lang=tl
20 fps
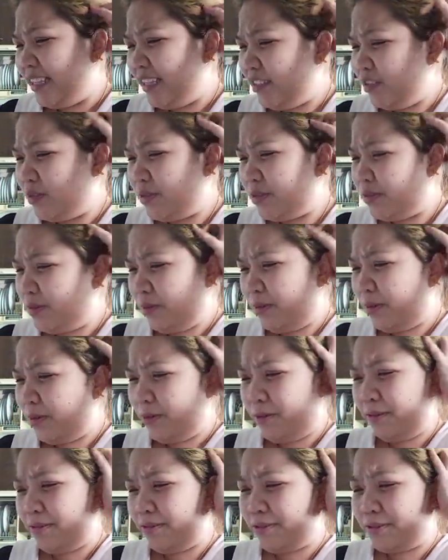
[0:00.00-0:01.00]
Diyos ko,
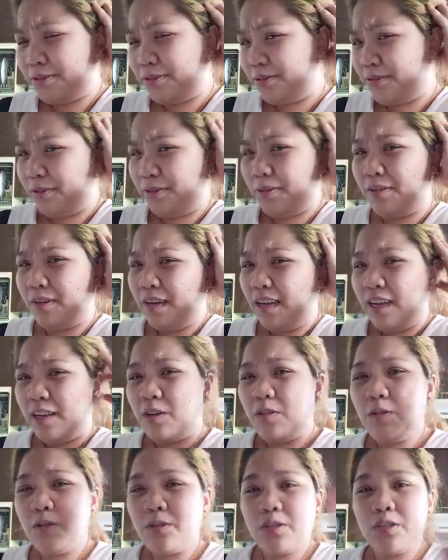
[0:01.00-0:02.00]
Diyos ko.
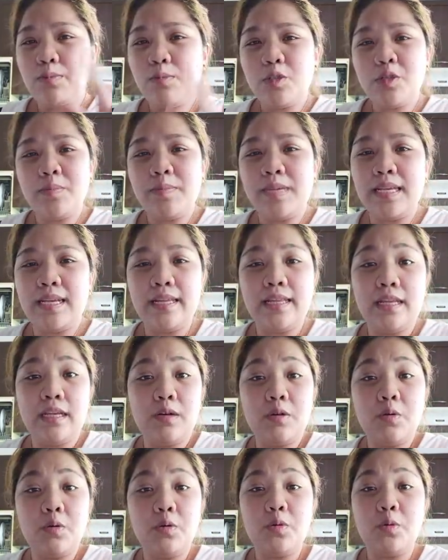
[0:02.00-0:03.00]
Kung gusto mo sumikat
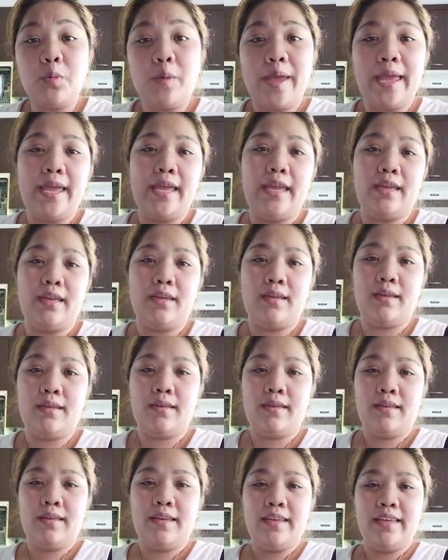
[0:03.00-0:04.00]
in a good way.
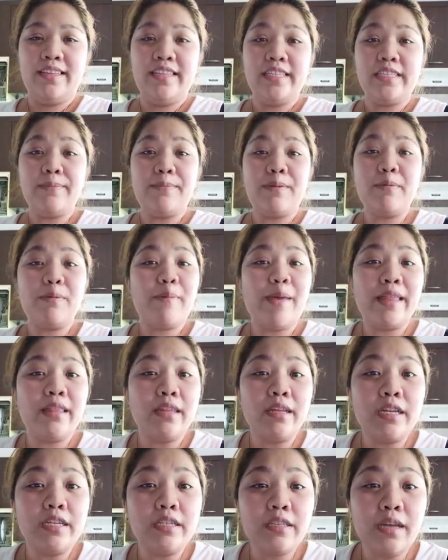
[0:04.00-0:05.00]
Hindi sa
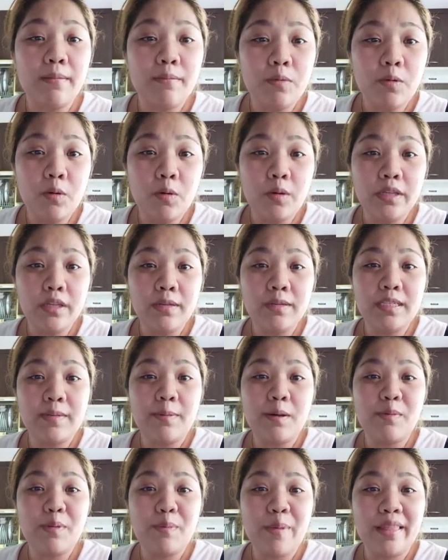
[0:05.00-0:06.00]
pagbibenta ng shabu, hindi sa
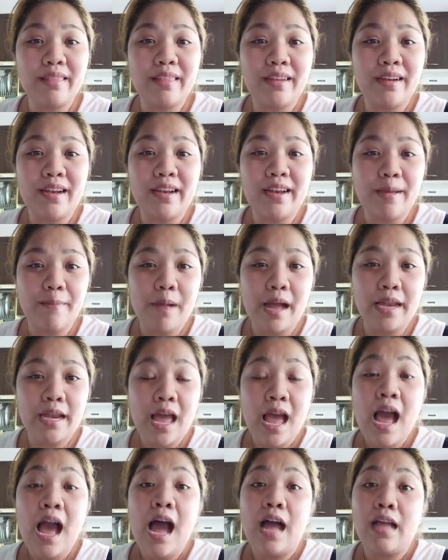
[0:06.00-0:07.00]
pagbibenta ng laman,
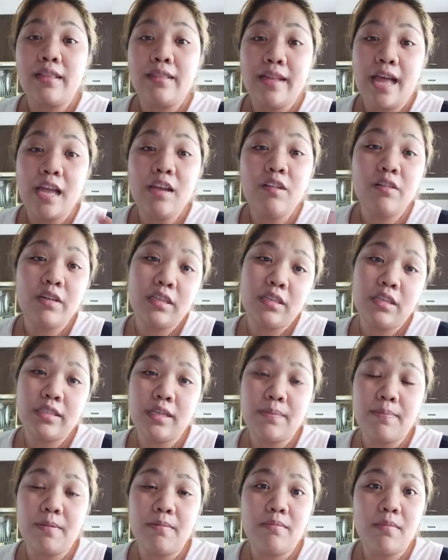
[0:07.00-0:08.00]
at lalong hindi
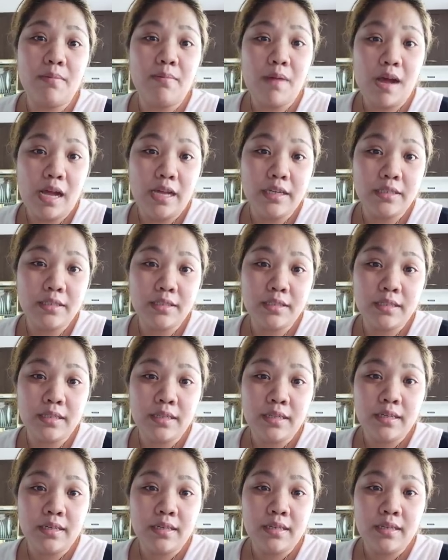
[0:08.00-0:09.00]
sa pambabash
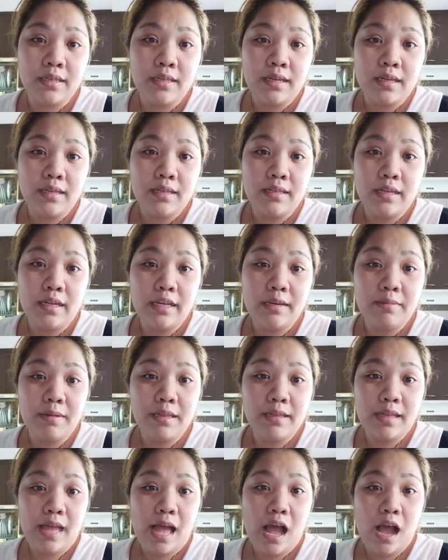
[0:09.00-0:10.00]
ng
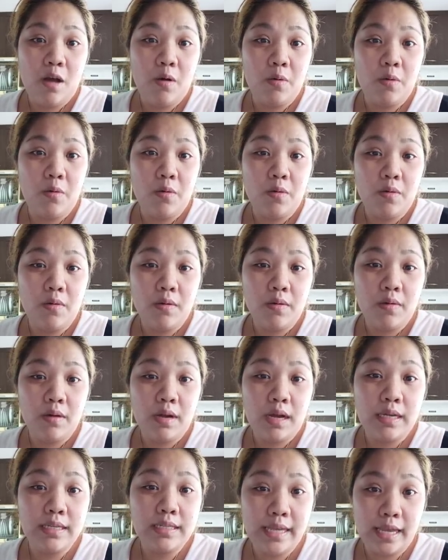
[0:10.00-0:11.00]
ibang tao.
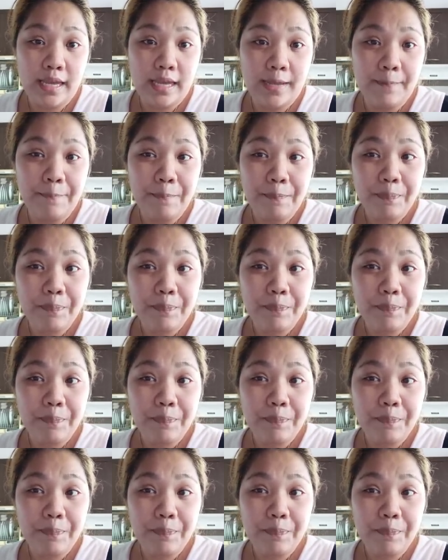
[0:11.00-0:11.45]
Kasi,